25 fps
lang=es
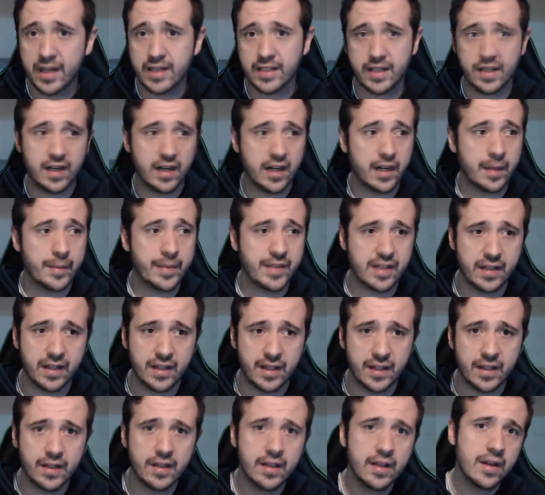Que sería la capital
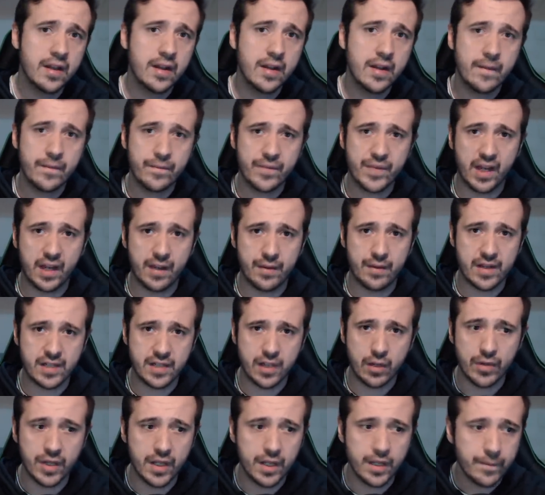de, de Arabia
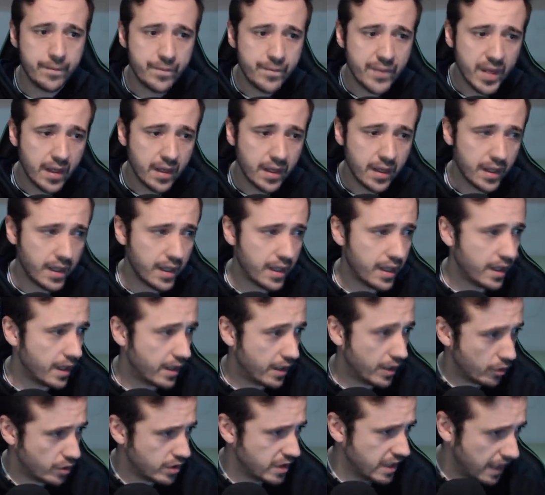Saudí. Eh,
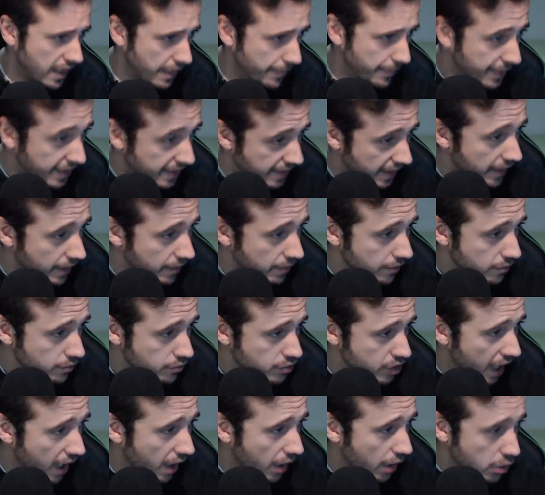creo que es la capital. O
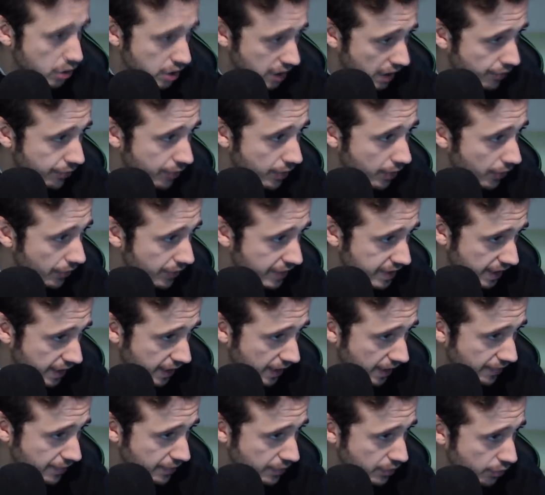sea, es la ciudad donde se
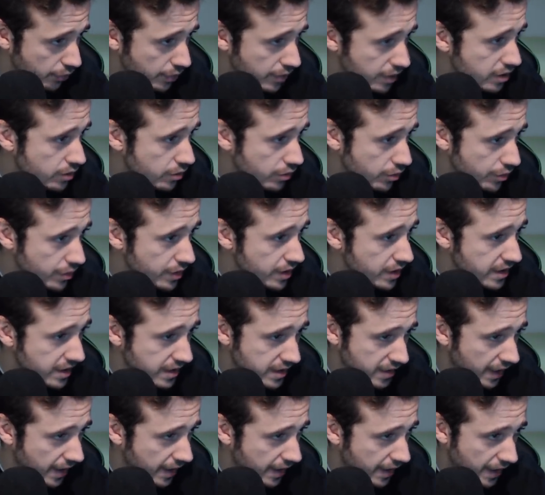quiere hacer todo esto. Es donde se
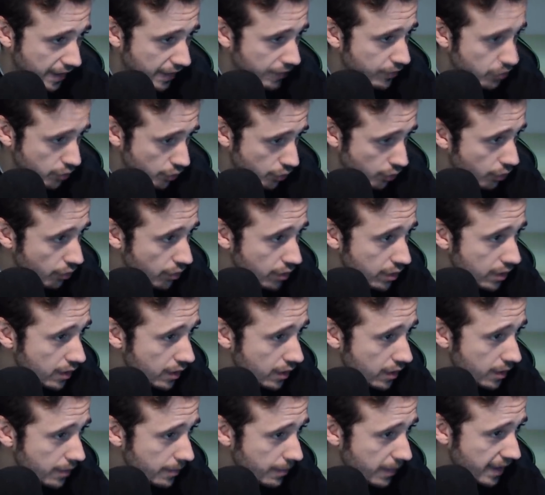está generando todo.
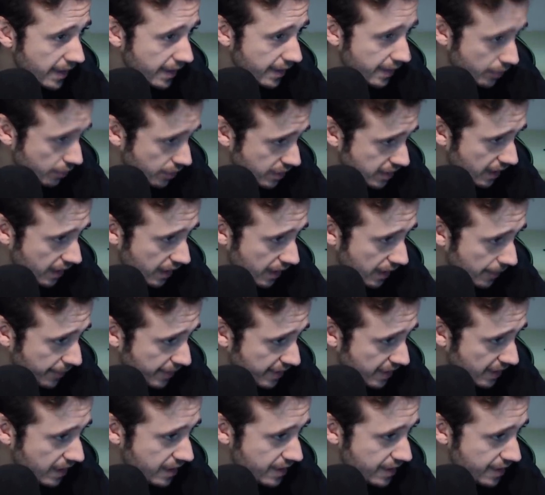¿Vale? Creo que es la
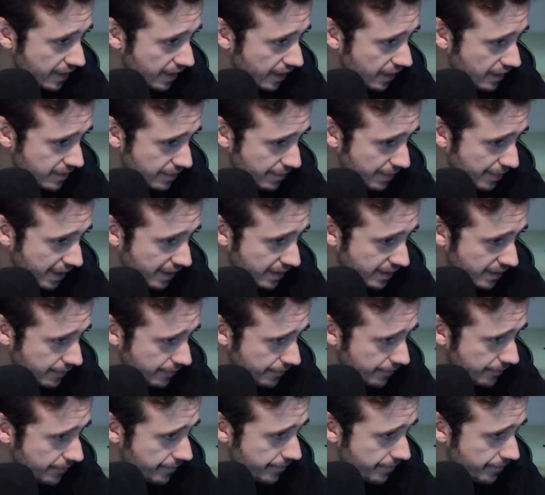capital, Jeddah. Espérate.